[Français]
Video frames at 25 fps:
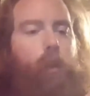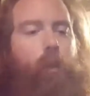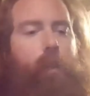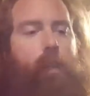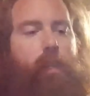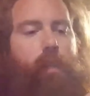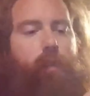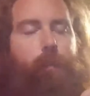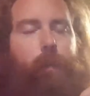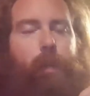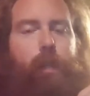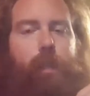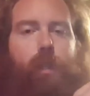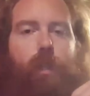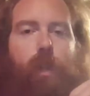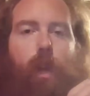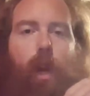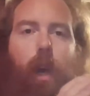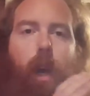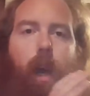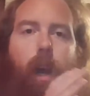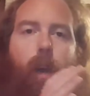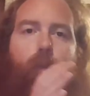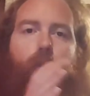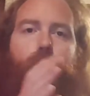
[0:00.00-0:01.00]
une espèce
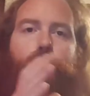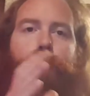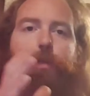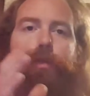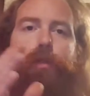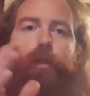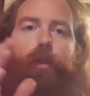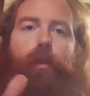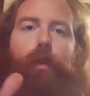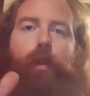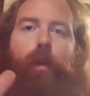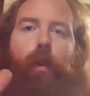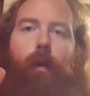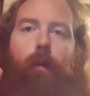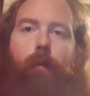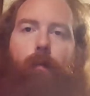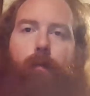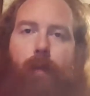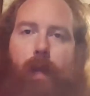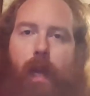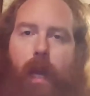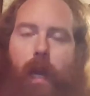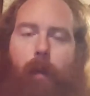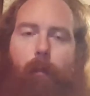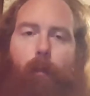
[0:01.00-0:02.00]
d'orange
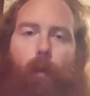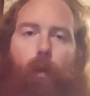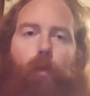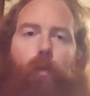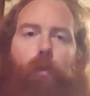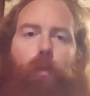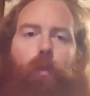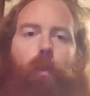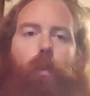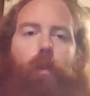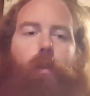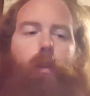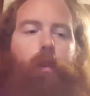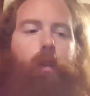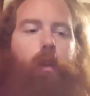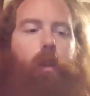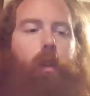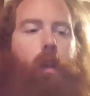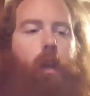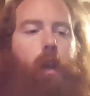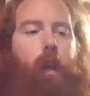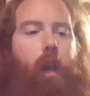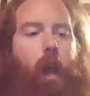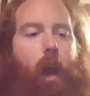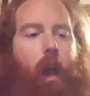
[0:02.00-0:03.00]
bien mûre
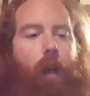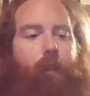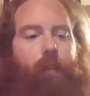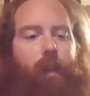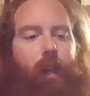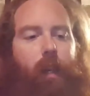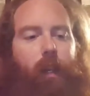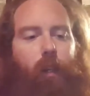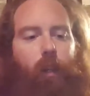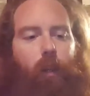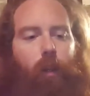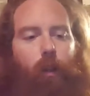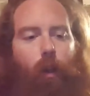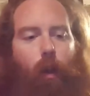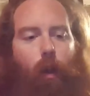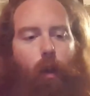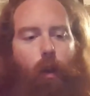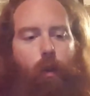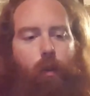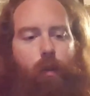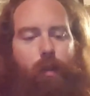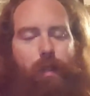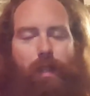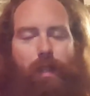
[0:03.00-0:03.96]
avec un